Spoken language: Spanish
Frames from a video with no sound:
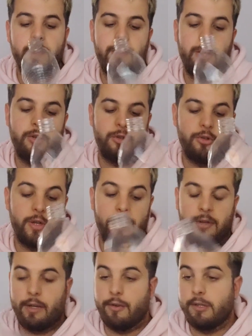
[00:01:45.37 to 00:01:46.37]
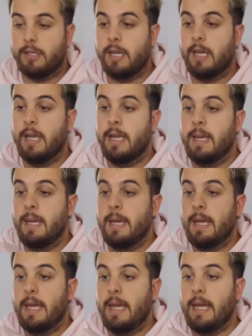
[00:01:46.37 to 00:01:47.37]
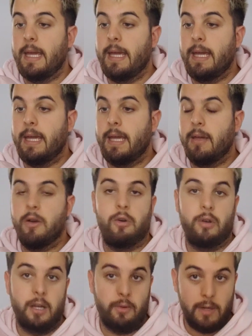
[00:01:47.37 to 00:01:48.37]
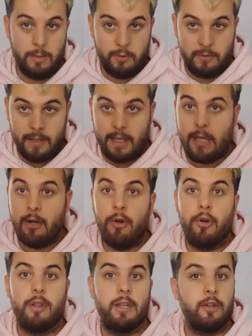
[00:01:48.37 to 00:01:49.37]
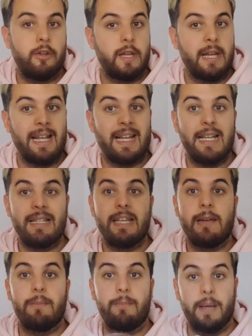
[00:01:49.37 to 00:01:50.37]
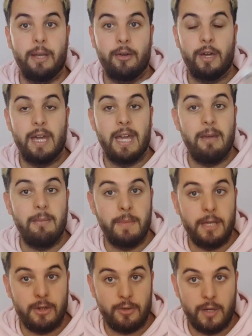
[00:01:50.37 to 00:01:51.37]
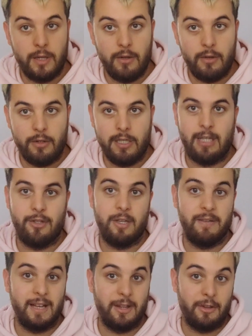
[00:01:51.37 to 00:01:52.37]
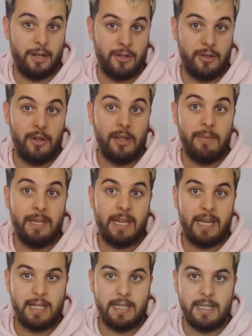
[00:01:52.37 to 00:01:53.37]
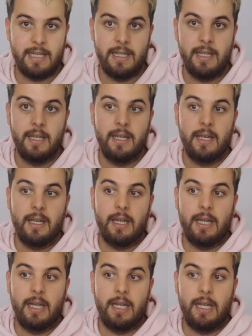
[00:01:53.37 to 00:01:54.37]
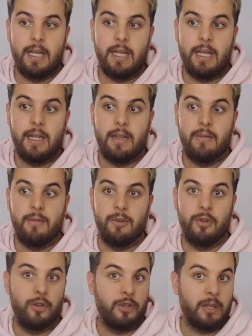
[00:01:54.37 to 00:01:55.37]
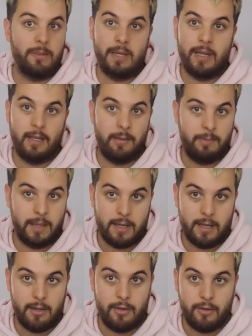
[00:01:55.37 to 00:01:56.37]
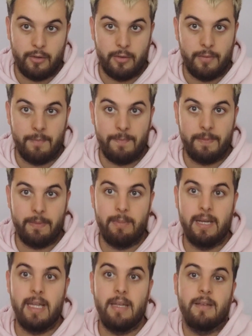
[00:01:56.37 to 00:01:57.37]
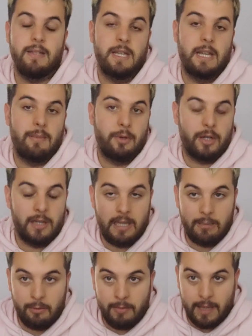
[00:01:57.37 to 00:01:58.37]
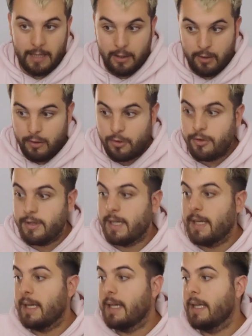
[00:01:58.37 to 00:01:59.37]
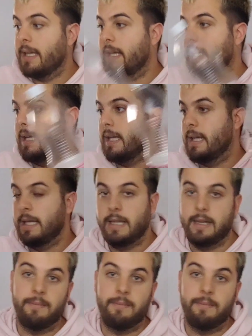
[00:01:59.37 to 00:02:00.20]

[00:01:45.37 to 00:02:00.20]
Pero yo tengo que decir una cosa. Eh, Olé huele muy bien, el olorcito lo deja la casa, pero en mi suelo, o sea, estoy hablando del suelo de mi casa, eh, no lo termina de limpiar del todo. ¿Vale? Será porque tenemos mascota y.